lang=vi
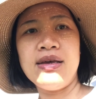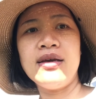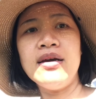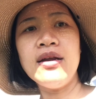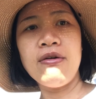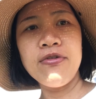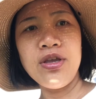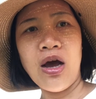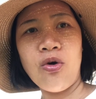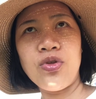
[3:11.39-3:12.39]
kết hợp với
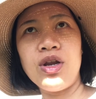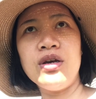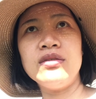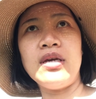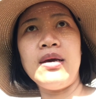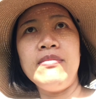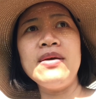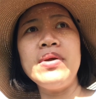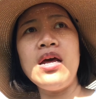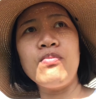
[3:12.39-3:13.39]
nhau thì nó sẽ nó
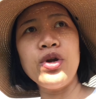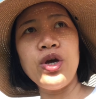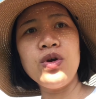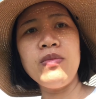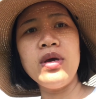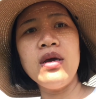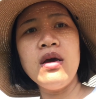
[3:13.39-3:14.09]
mới đồng điệu nó mới